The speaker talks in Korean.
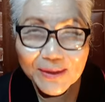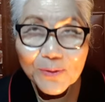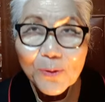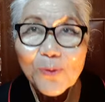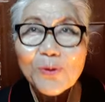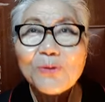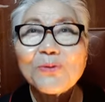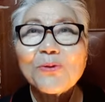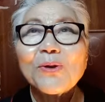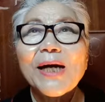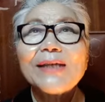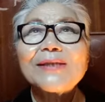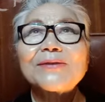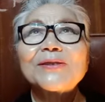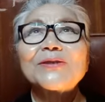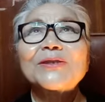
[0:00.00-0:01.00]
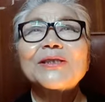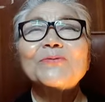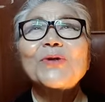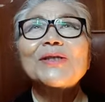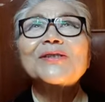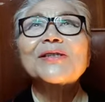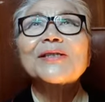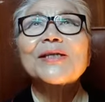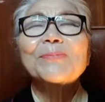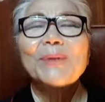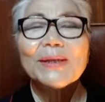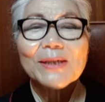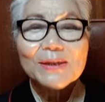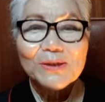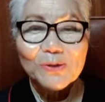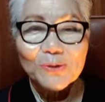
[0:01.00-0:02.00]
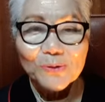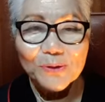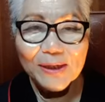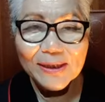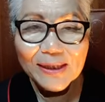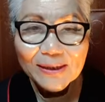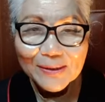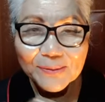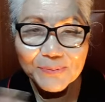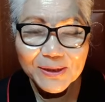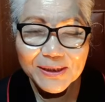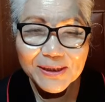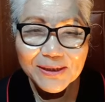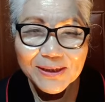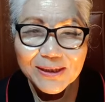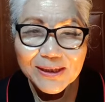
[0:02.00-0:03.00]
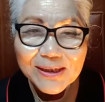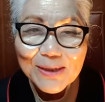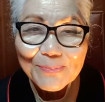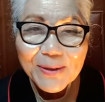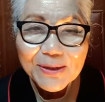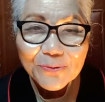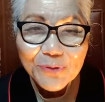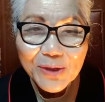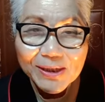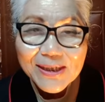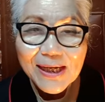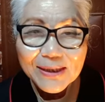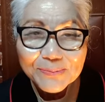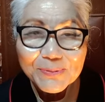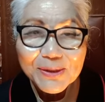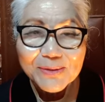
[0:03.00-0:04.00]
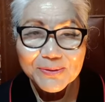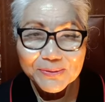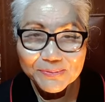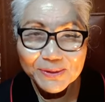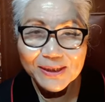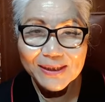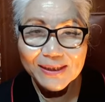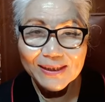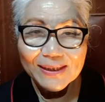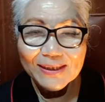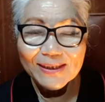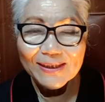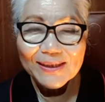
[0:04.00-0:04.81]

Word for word: 오늘도 하늘은 저, 왜 저렇게 파랗죠? 하나님이 지으신 들판은 왜 이렇게 아름답습니까?